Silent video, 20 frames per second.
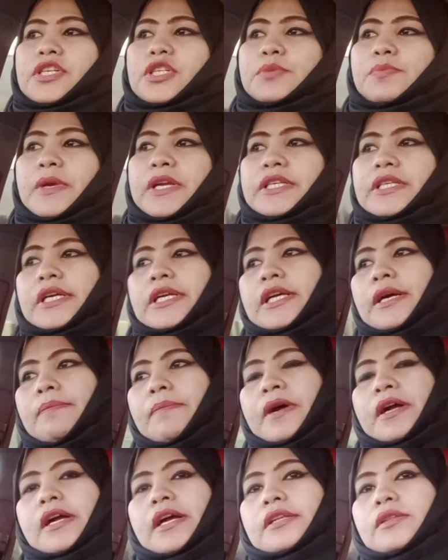Special
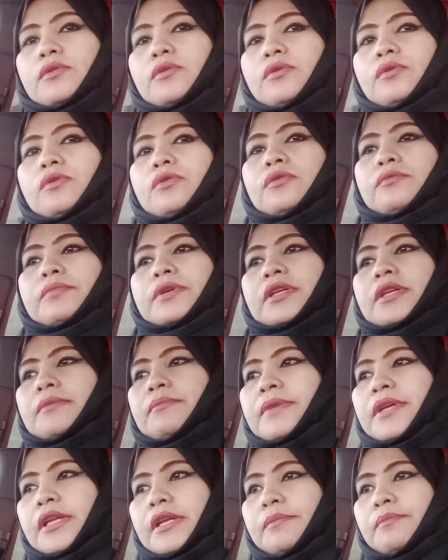kapag katulong,
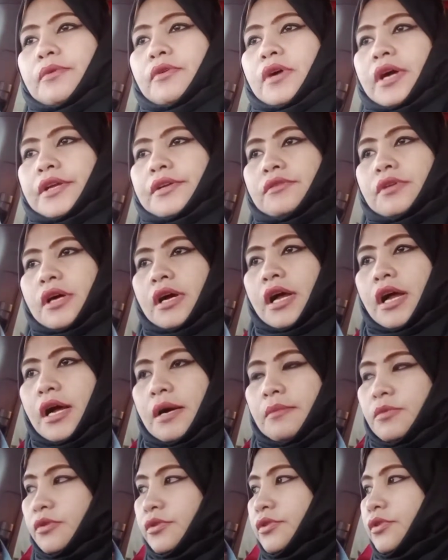binibili po kayo ng
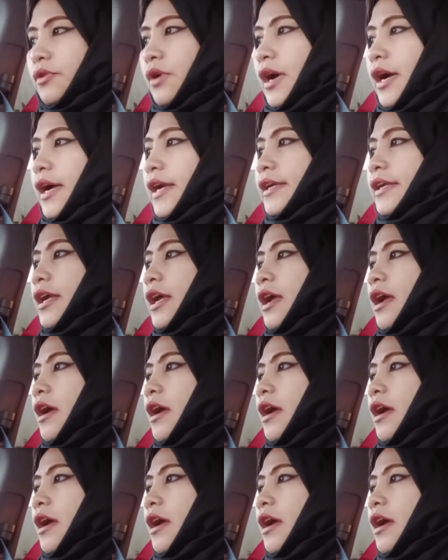amo nyo ay